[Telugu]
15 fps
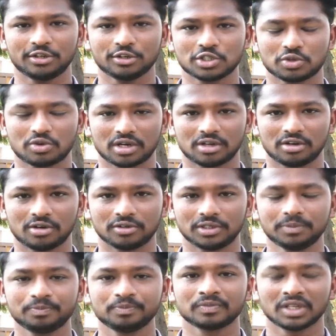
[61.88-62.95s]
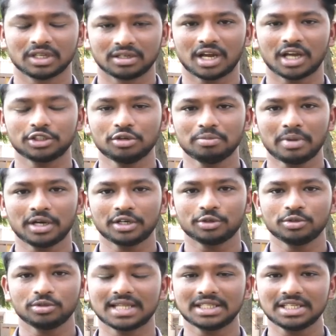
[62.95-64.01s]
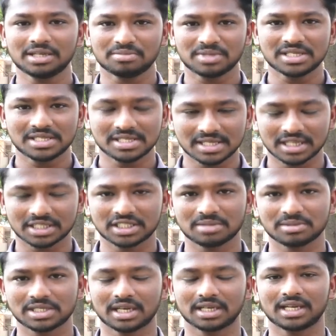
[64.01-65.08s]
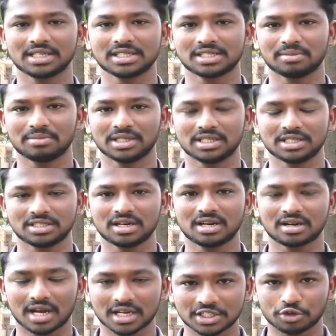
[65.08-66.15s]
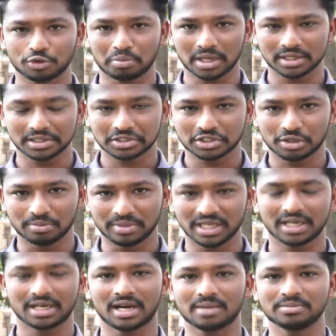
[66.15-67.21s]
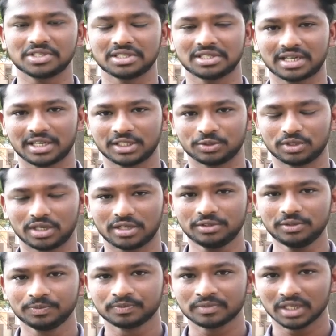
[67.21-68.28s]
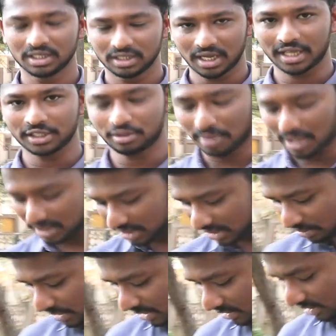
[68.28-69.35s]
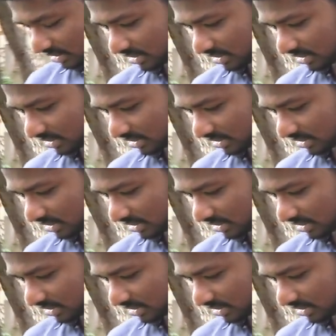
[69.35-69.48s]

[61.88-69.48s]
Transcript: నియోజకవర్గంలో ఉన్నాం నాతో పాటు జాతీయ బీసీ సంక్షేమ సంఘానికి సంబంధించిన రాష్ట్ర ఉపాధ్యక్షులు బేరి రామచంద్ర యాదవ్ ఉన్నారు ఆయనతో మాట్లాడే ప్రయత్నం